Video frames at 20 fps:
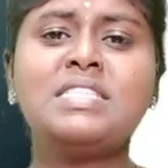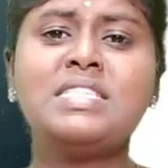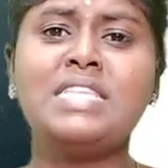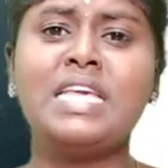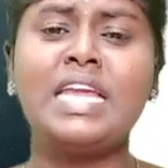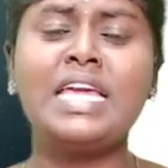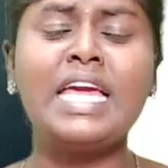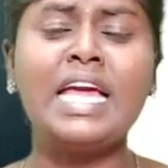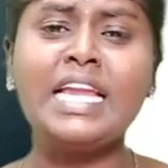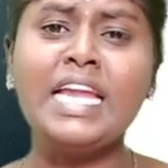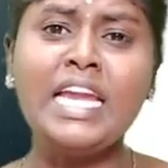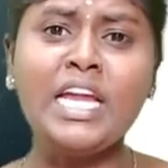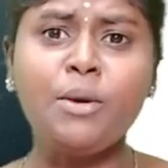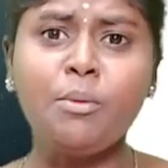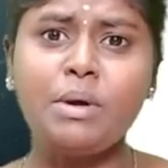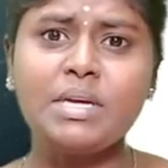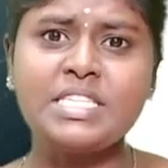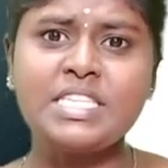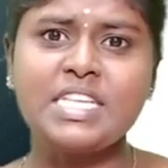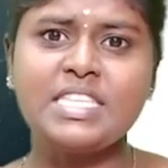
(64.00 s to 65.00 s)
சரி என்னென்ன
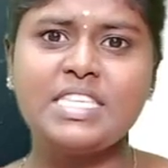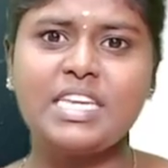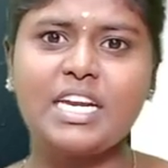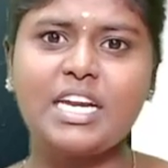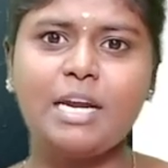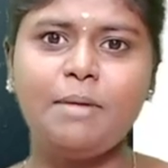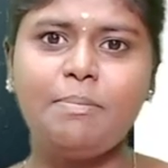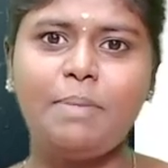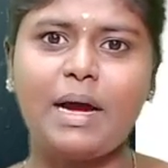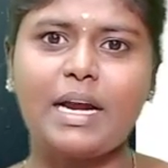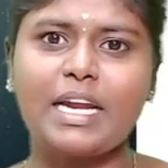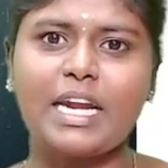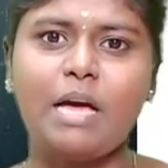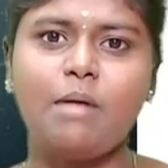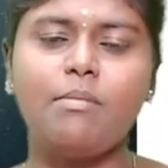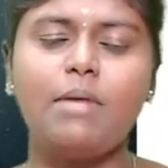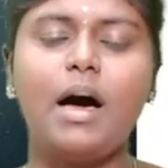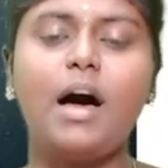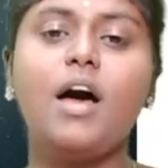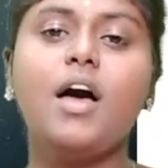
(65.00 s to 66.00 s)
கொஷின்ஸ் இருக்குன்னு
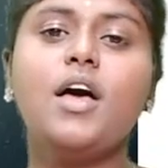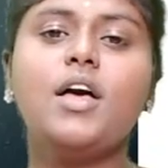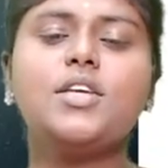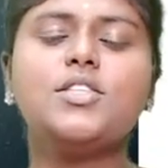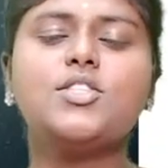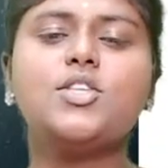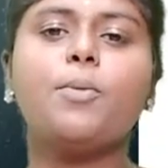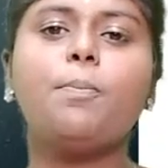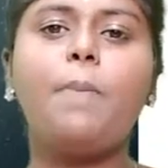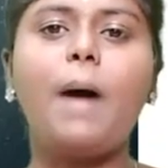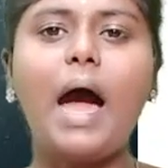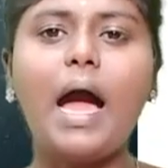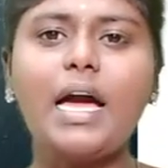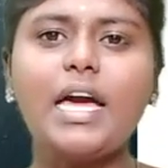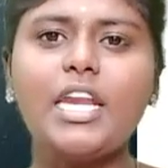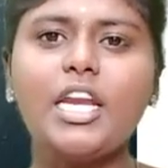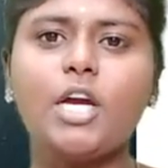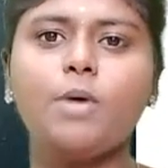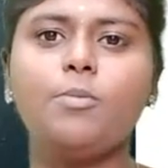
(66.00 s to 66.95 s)
பார்க்கலாமா ஸோ பார்க்கறதுக்கு